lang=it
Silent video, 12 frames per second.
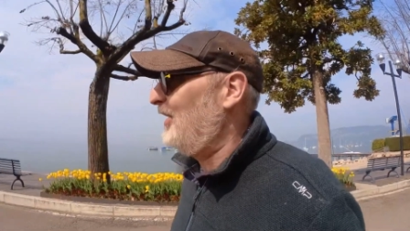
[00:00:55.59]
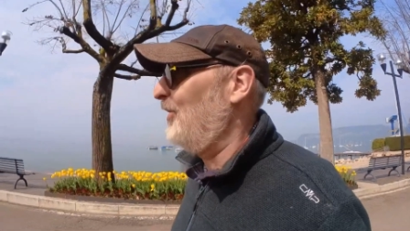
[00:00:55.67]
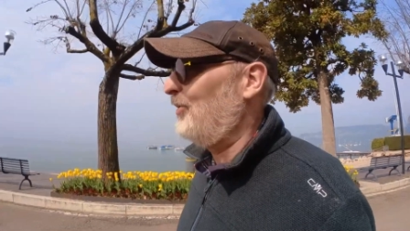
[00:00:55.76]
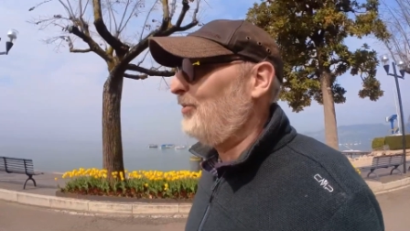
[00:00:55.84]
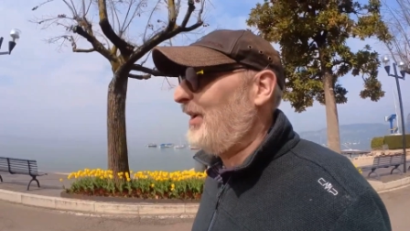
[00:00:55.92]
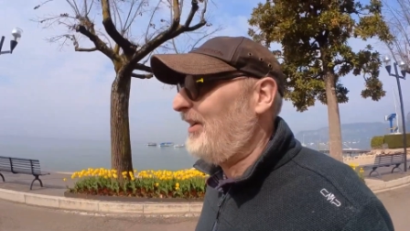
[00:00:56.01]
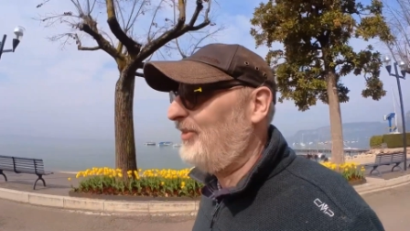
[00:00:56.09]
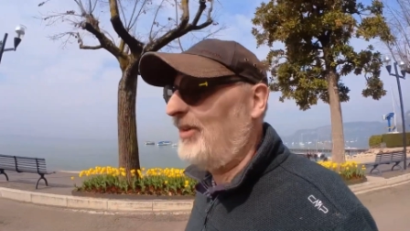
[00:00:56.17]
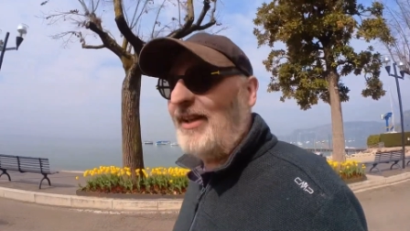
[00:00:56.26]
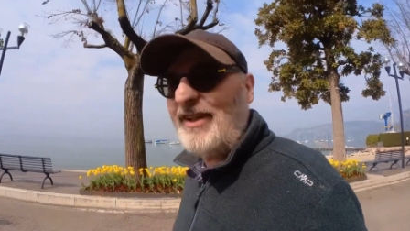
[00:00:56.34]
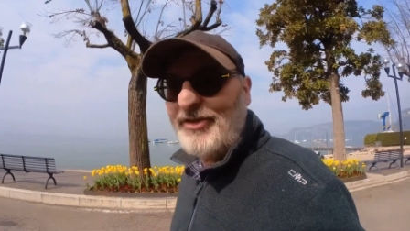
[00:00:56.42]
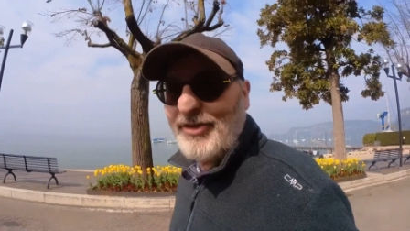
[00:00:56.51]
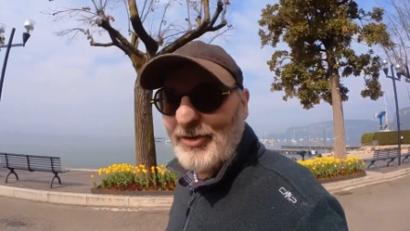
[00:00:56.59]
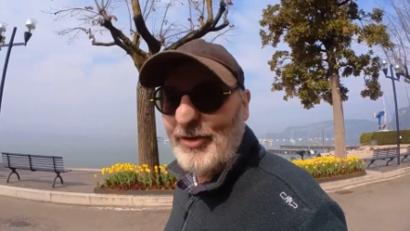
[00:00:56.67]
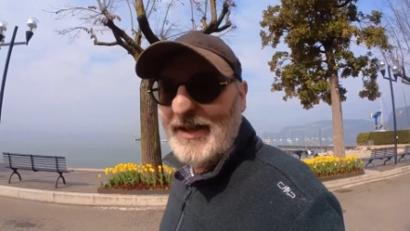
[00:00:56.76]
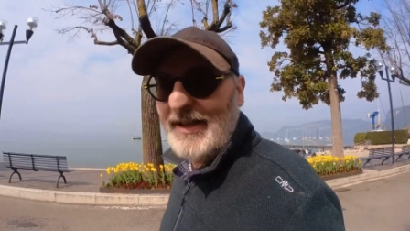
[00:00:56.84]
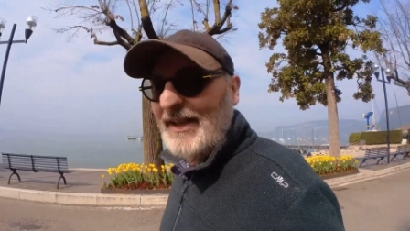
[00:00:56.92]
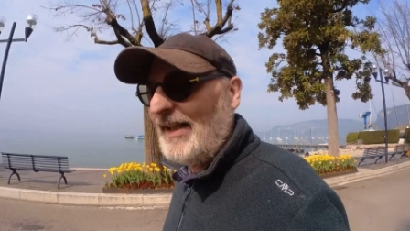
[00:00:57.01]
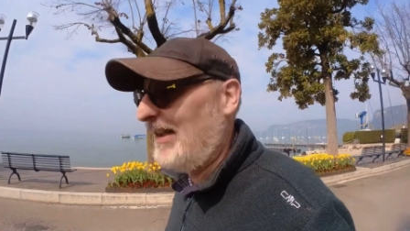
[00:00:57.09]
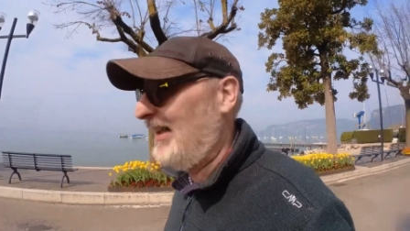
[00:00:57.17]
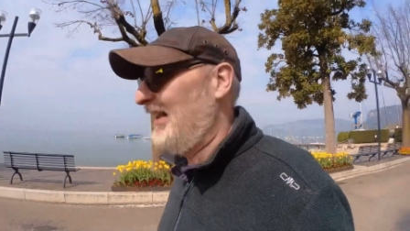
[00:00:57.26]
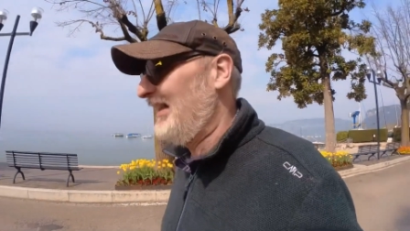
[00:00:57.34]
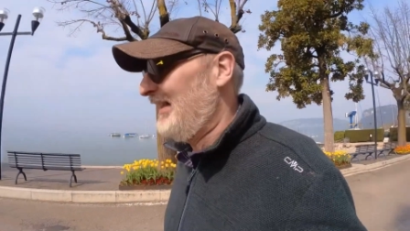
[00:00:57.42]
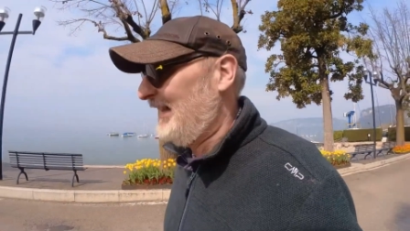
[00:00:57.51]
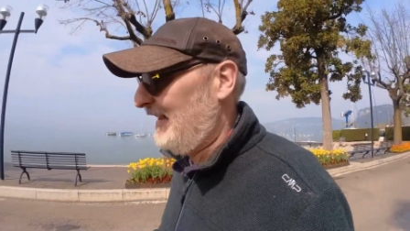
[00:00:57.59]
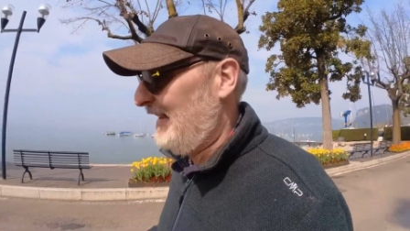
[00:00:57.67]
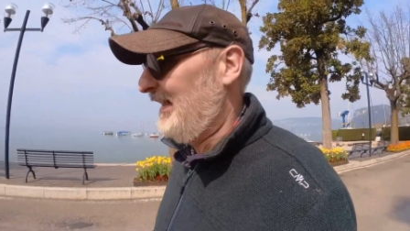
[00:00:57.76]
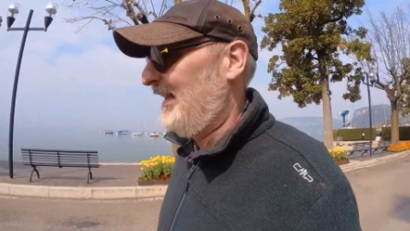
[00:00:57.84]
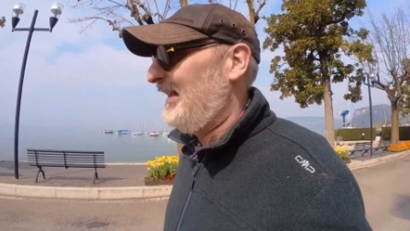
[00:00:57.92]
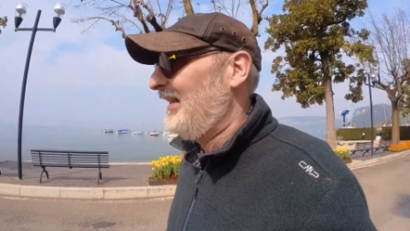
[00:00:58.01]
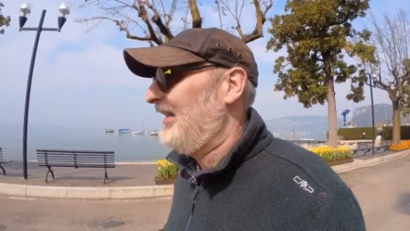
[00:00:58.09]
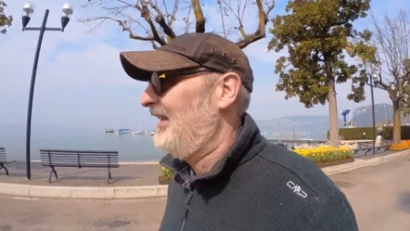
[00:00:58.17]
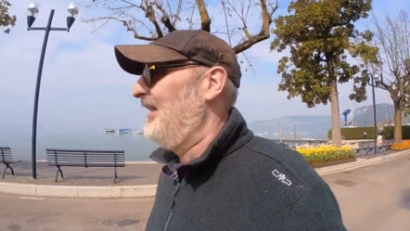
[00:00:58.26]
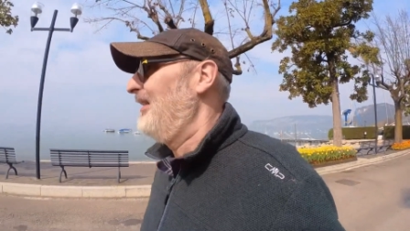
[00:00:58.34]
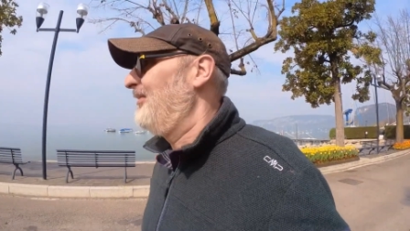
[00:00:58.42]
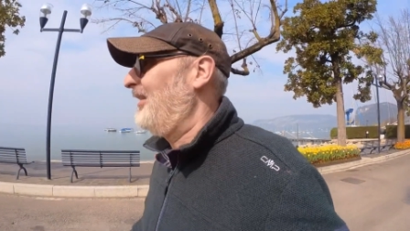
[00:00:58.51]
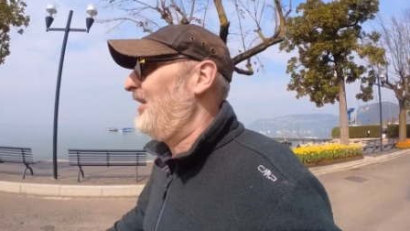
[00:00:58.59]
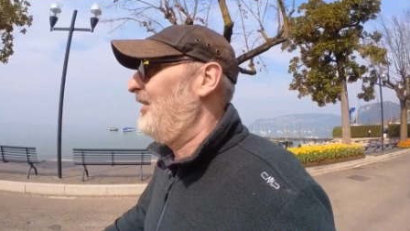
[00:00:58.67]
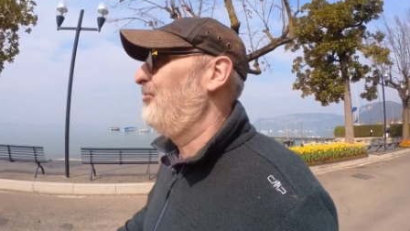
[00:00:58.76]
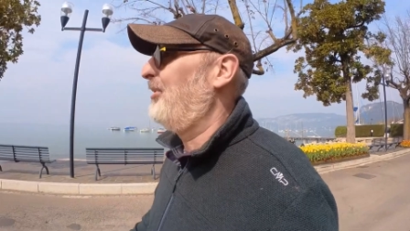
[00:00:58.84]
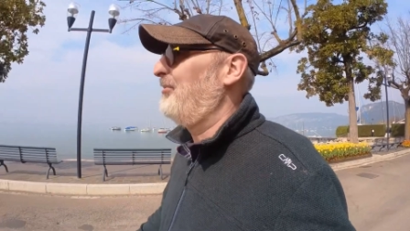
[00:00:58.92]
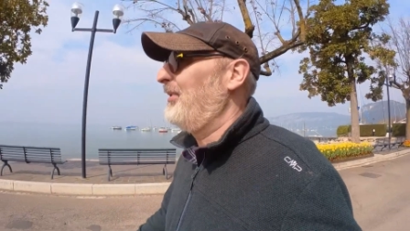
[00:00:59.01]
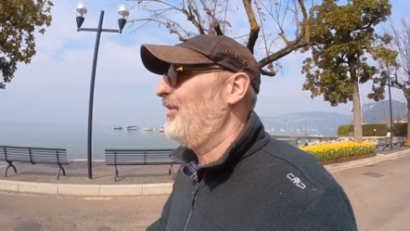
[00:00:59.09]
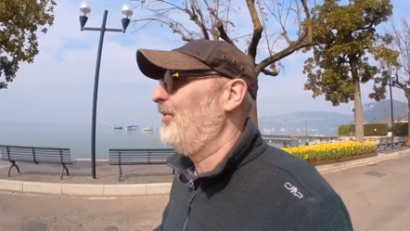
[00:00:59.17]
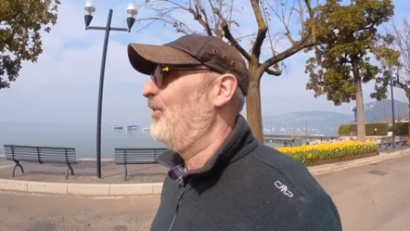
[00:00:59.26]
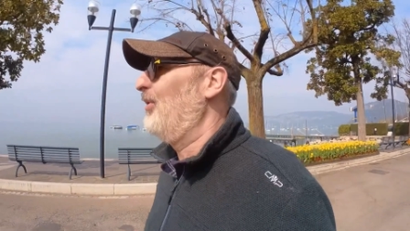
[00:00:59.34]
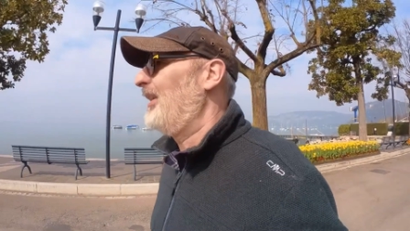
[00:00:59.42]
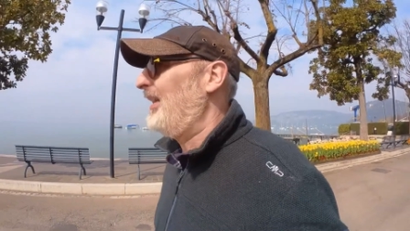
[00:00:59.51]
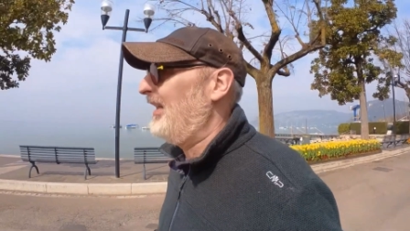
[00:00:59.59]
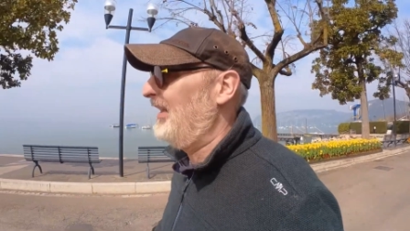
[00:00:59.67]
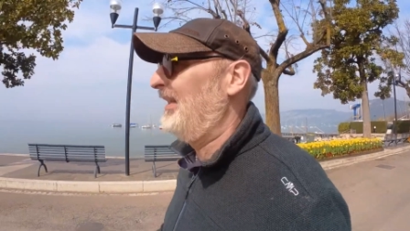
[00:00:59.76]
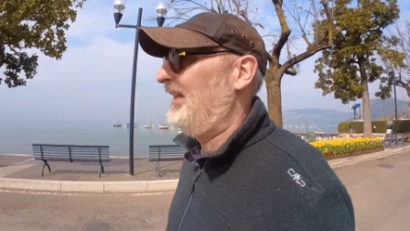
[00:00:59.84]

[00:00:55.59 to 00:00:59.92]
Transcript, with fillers: io domani sera sarò lì a fare le prime ore